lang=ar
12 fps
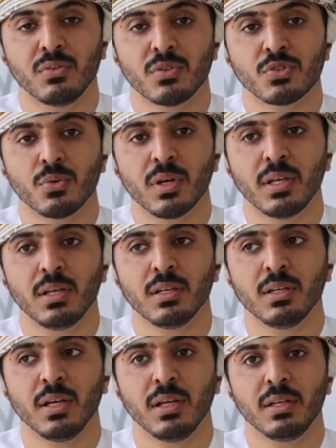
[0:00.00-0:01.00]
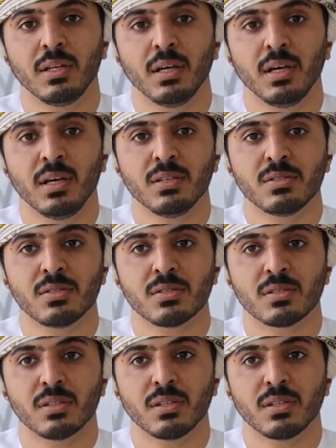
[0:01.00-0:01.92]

في صوري لان احس